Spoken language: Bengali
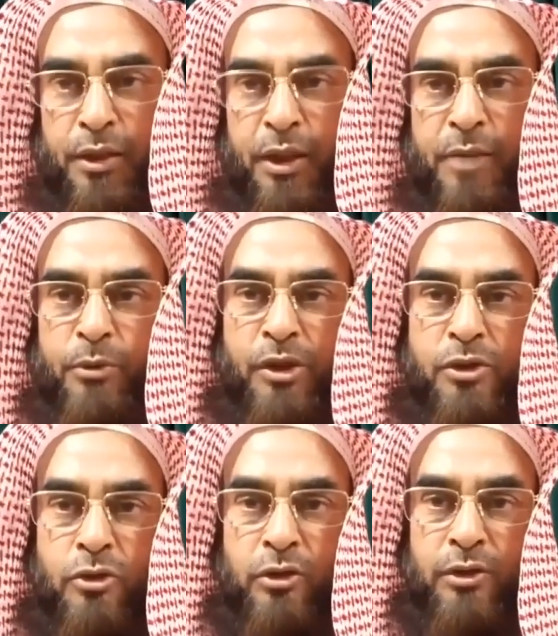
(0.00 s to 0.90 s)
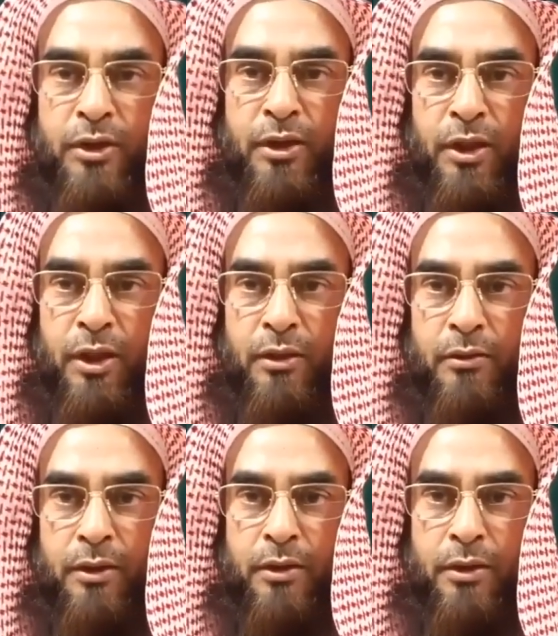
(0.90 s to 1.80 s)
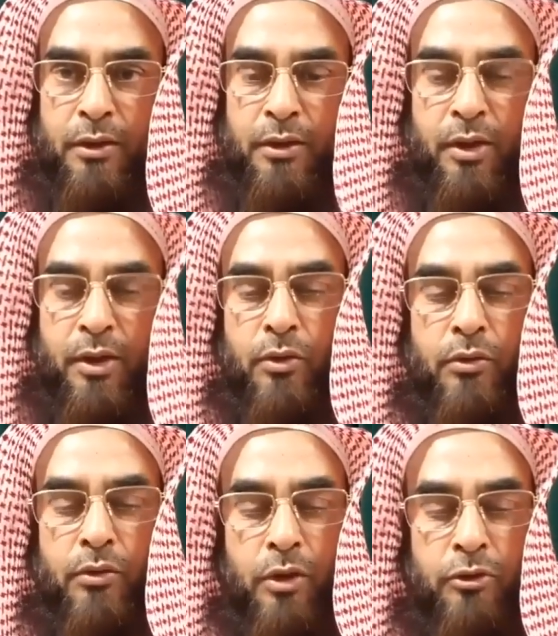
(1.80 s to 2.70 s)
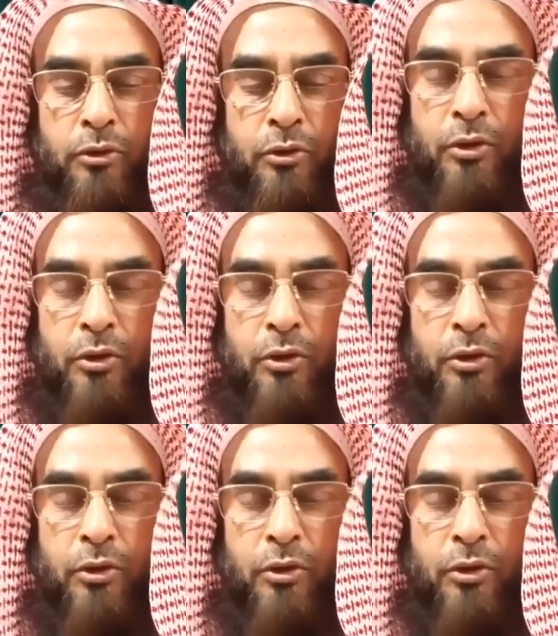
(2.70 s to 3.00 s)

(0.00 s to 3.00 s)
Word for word: কেউ হয়তো খরগোশের মতো কেউ কচ্ছপের মতো